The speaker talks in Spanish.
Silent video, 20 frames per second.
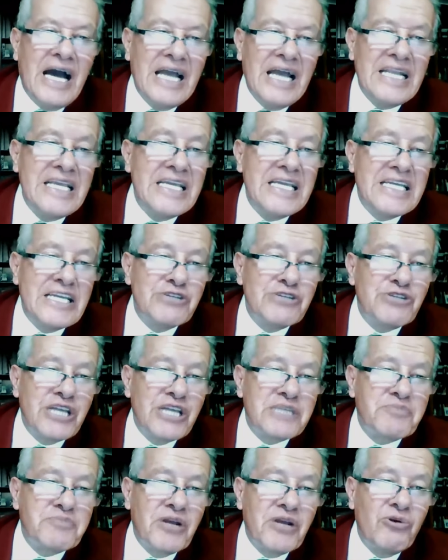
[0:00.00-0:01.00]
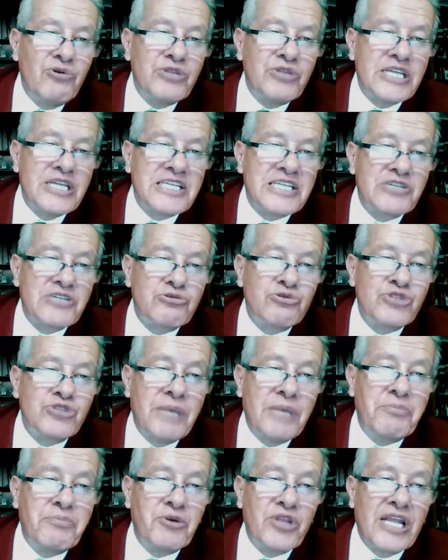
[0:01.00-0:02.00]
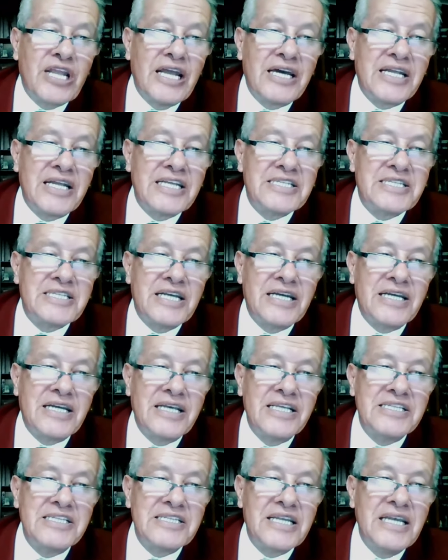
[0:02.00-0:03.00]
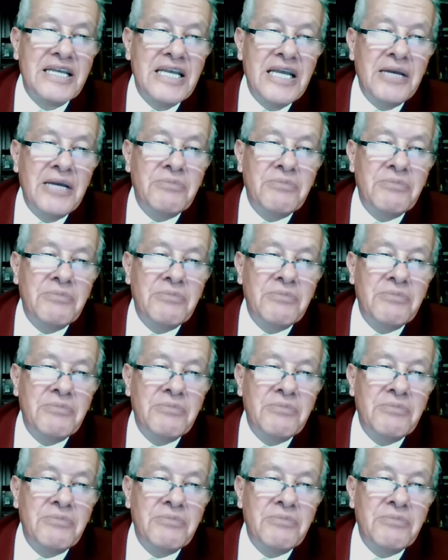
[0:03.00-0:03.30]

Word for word: alguien que estas preguntas es un sapo de la Grecia que dice